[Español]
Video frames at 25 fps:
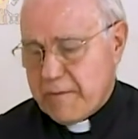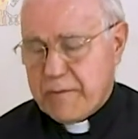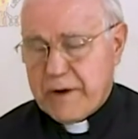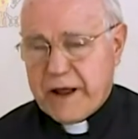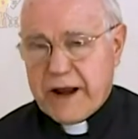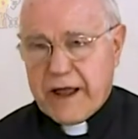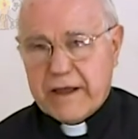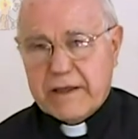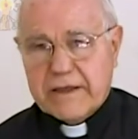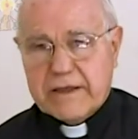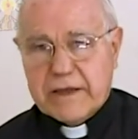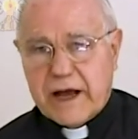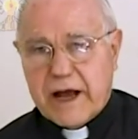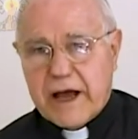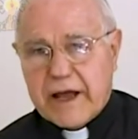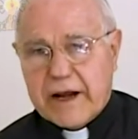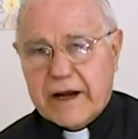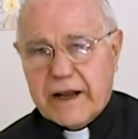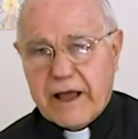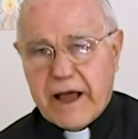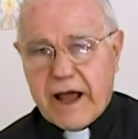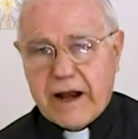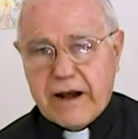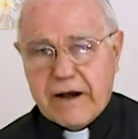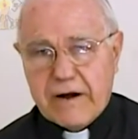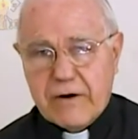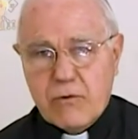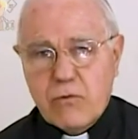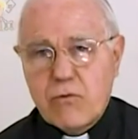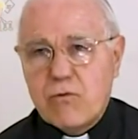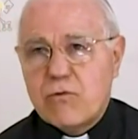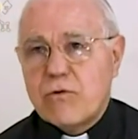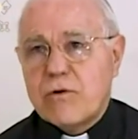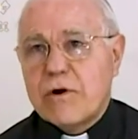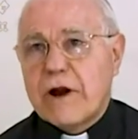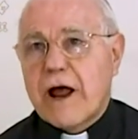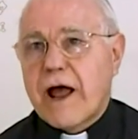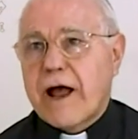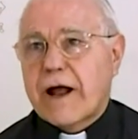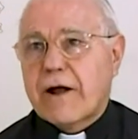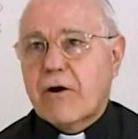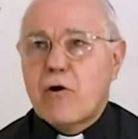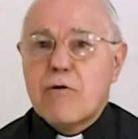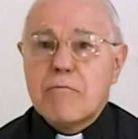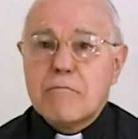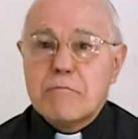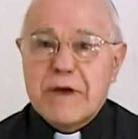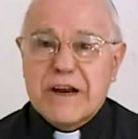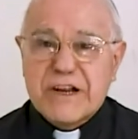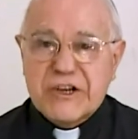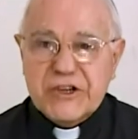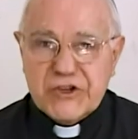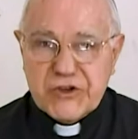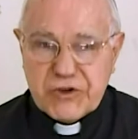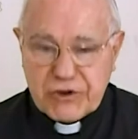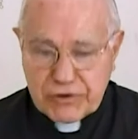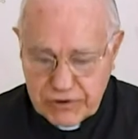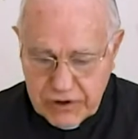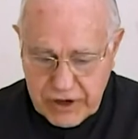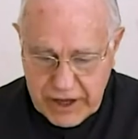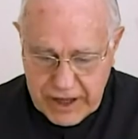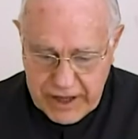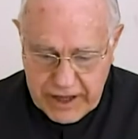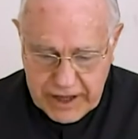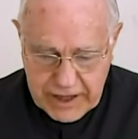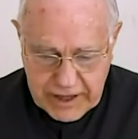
para llegar a alguna conversión